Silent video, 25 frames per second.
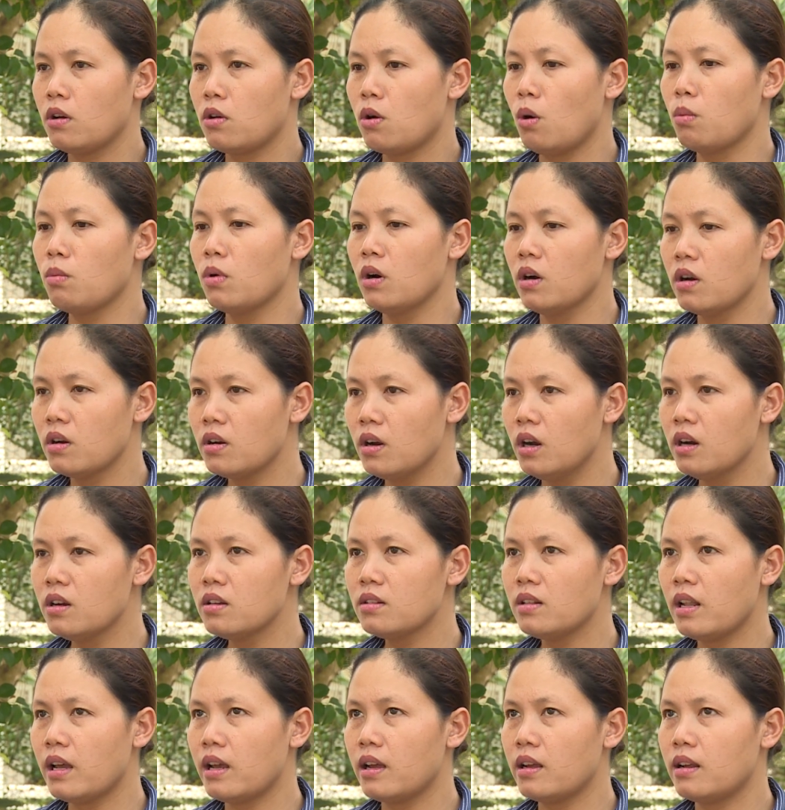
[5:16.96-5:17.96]
cùng hưởng
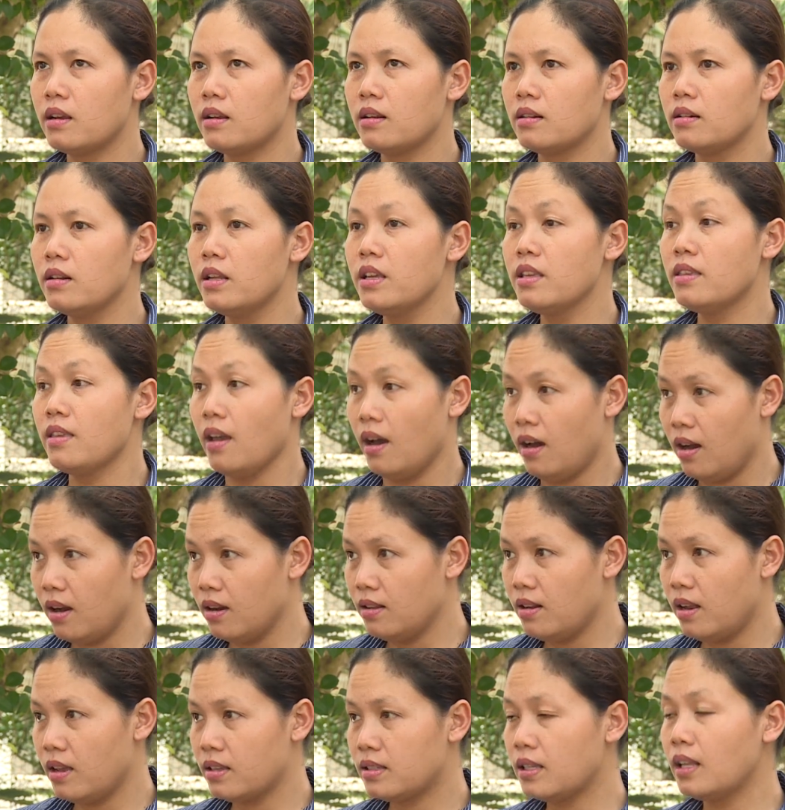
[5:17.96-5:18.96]
ứng là đi
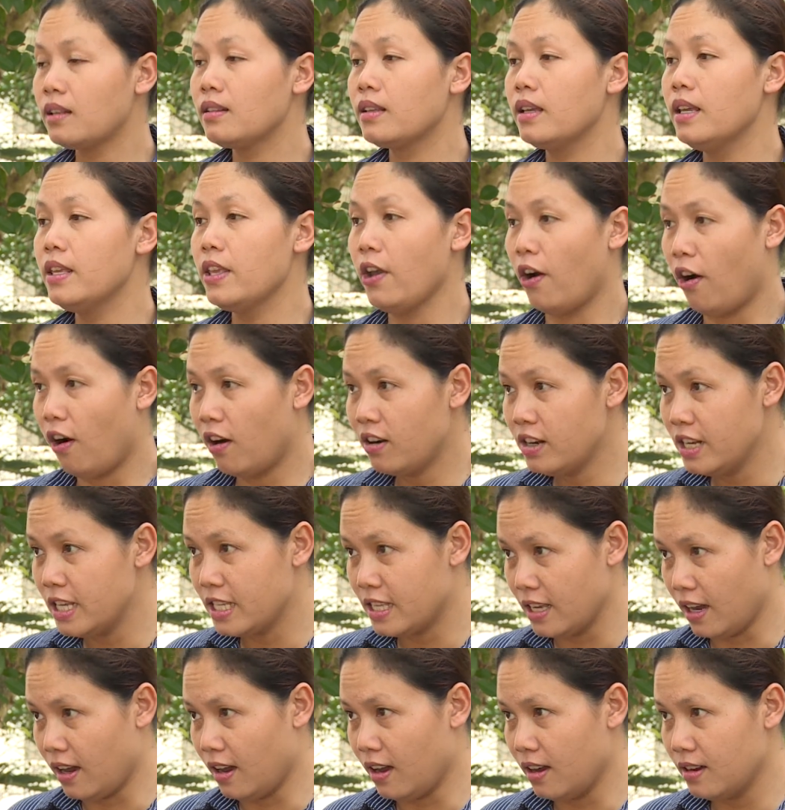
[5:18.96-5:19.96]
chợ, là xách cái giỏ đi
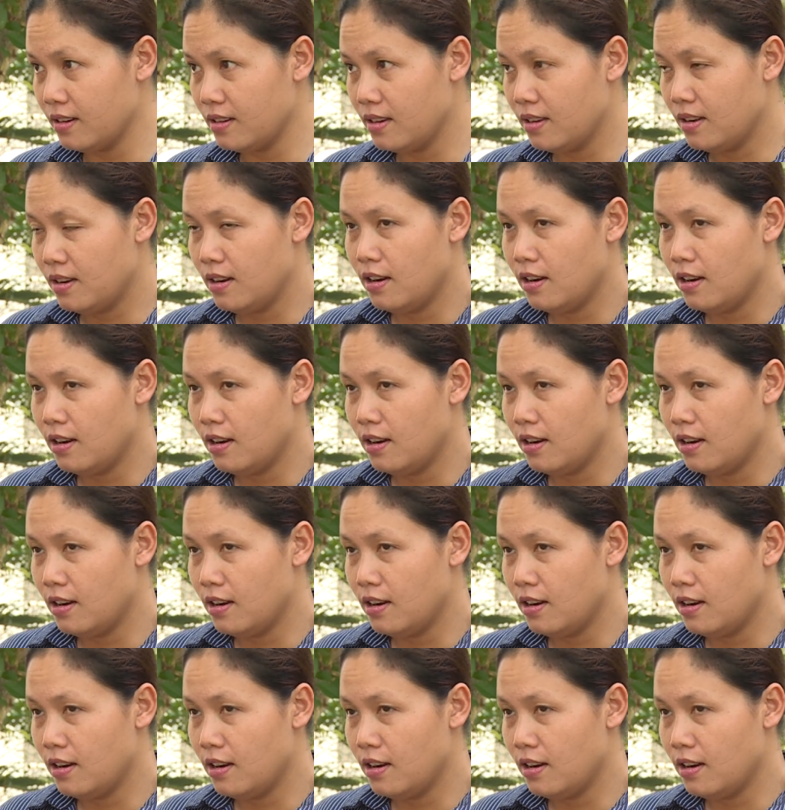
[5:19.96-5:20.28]
chợ,